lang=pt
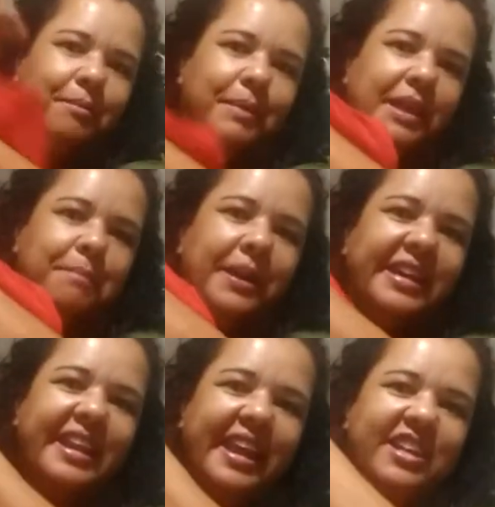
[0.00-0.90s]
Pra ir pra
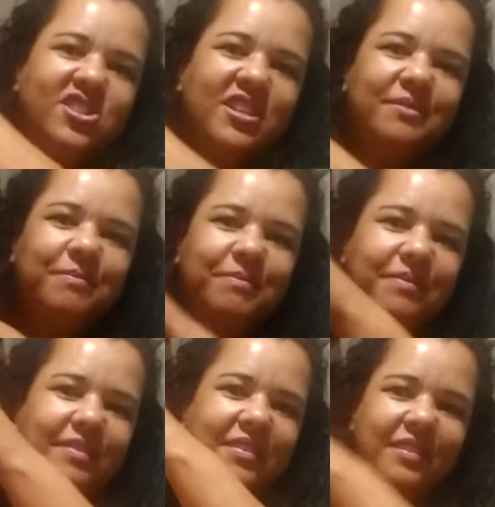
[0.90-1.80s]
igreja.
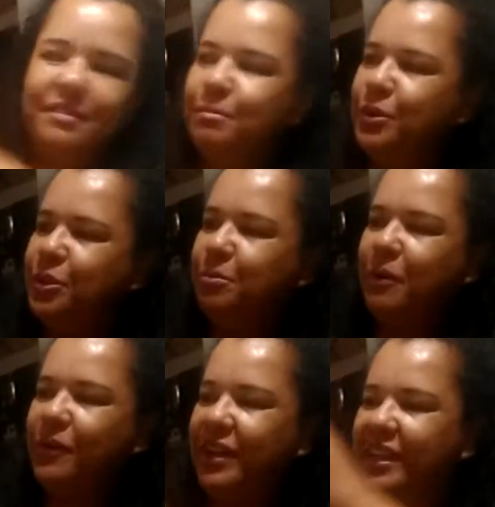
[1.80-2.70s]
Muito
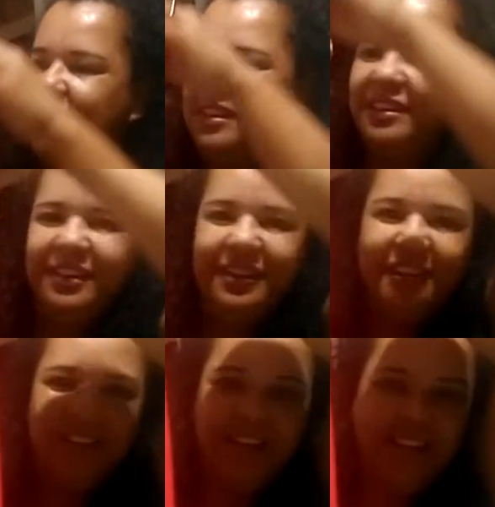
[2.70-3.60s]
bom, né?
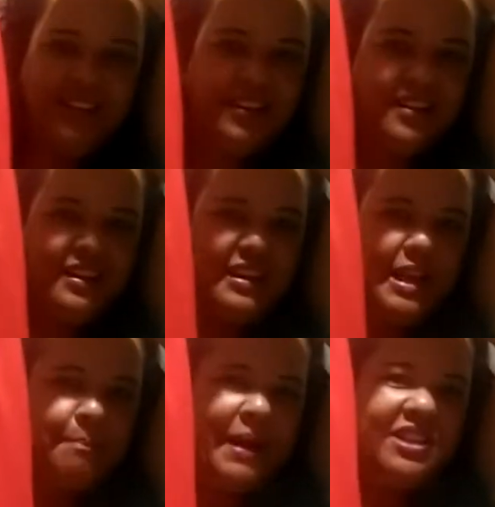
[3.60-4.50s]

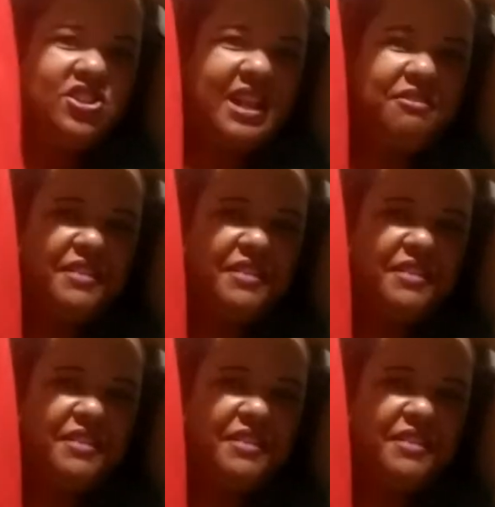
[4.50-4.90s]
A parte da